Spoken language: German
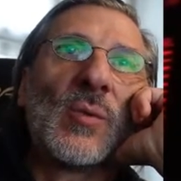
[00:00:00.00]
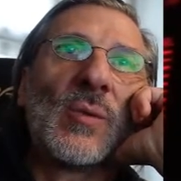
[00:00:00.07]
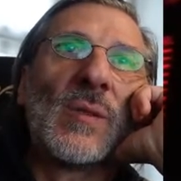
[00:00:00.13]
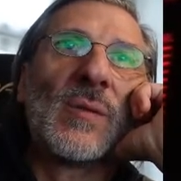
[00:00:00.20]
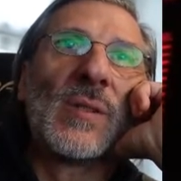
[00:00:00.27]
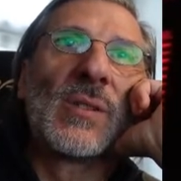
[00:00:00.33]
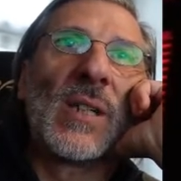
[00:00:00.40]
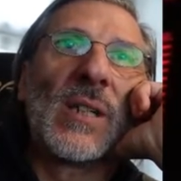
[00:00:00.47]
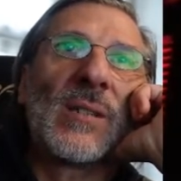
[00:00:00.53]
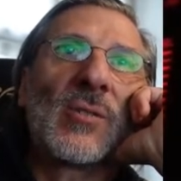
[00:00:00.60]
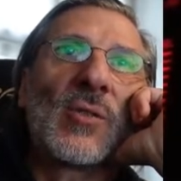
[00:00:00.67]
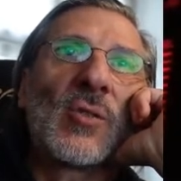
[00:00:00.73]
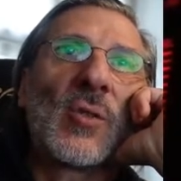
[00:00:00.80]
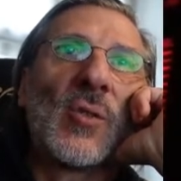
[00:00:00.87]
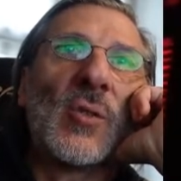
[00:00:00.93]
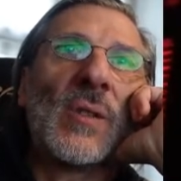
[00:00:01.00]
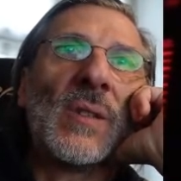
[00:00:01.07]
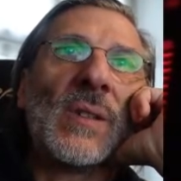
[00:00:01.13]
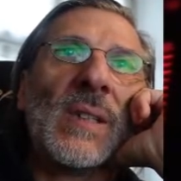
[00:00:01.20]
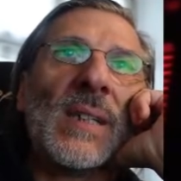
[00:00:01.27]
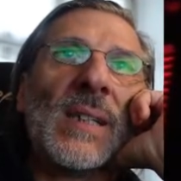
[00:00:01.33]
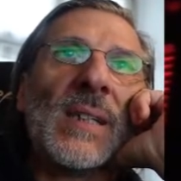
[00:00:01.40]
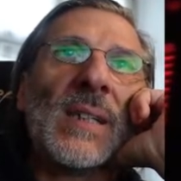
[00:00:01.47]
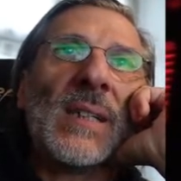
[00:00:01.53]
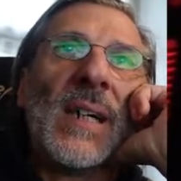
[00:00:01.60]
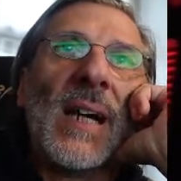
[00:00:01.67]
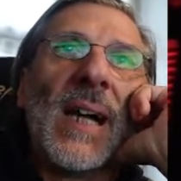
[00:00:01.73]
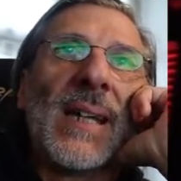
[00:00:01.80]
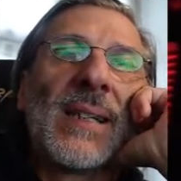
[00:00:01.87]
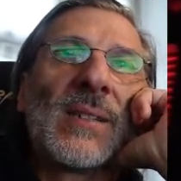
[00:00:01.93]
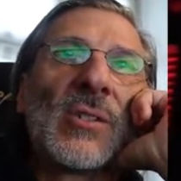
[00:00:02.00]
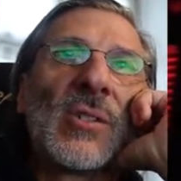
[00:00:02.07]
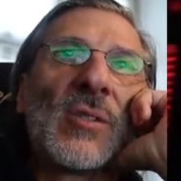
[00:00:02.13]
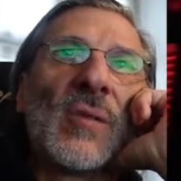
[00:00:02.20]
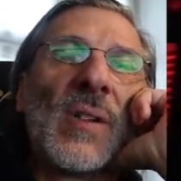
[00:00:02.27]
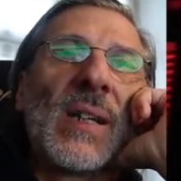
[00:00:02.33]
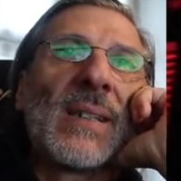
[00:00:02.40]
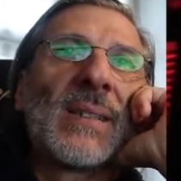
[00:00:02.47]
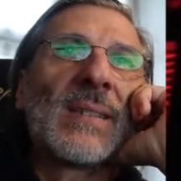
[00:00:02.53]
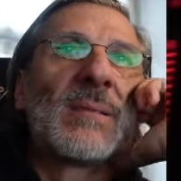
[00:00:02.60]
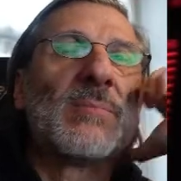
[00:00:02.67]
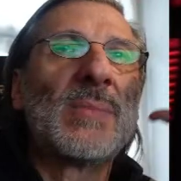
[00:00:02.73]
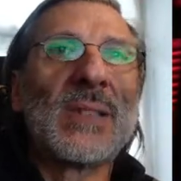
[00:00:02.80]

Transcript: Und dann wird alles schön eingeschwenkt,